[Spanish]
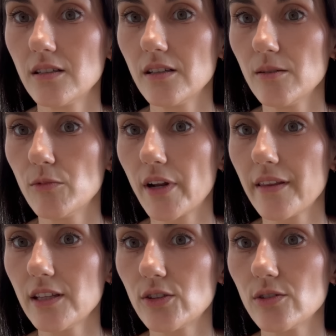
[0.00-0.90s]
en
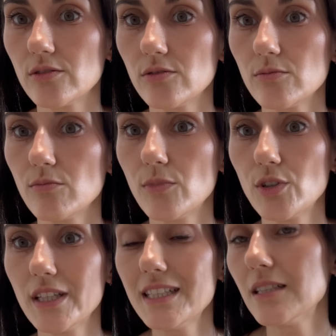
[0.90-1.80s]
moradito,
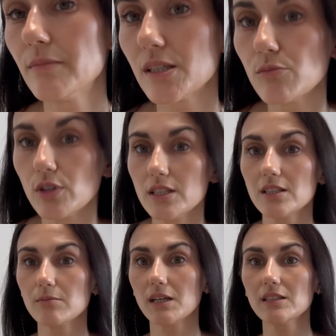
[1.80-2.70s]
monísimas,
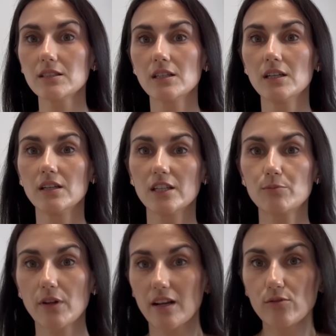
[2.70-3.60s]
monísimas. Y es
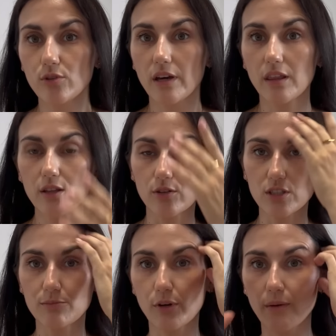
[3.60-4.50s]
por darle un toquecito, o
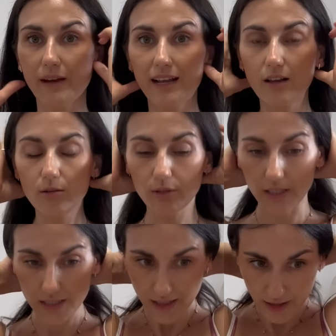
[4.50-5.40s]
sea, por llevar algo, porque
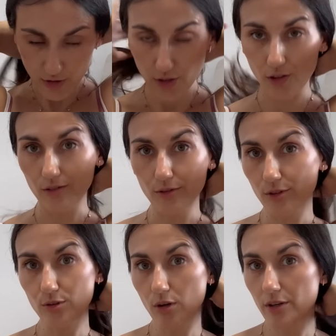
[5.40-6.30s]
es que ya os digo,
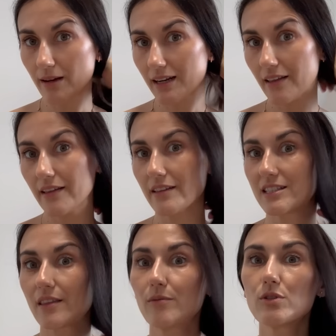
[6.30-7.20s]
no suelo llevar nada
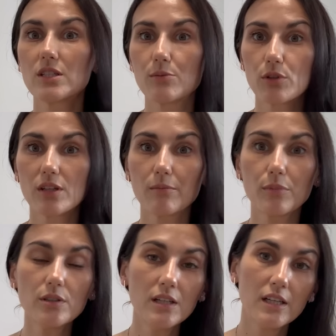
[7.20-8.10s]
desde hace muchísimo
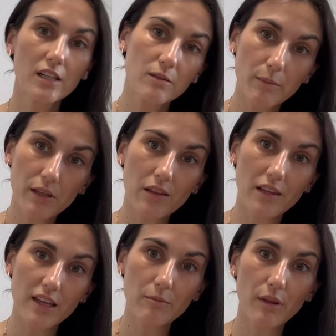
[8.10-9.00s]
tiempo y me
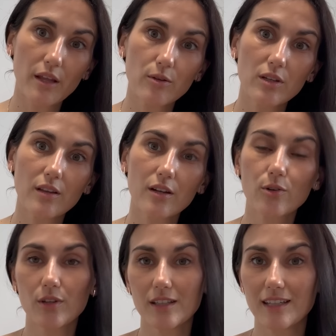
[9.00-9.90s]
apetecía ya empezar a utilizar
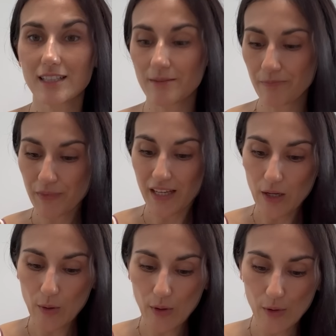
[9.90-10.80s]
joyitas.
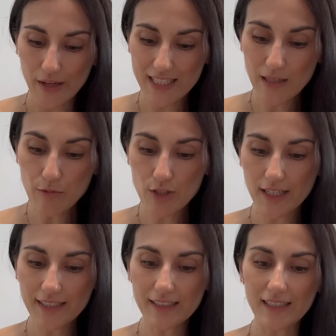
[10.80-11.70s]
Luego, esta
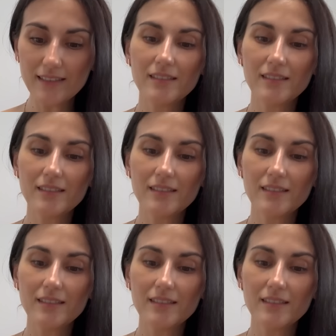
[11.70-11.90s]
pulserita,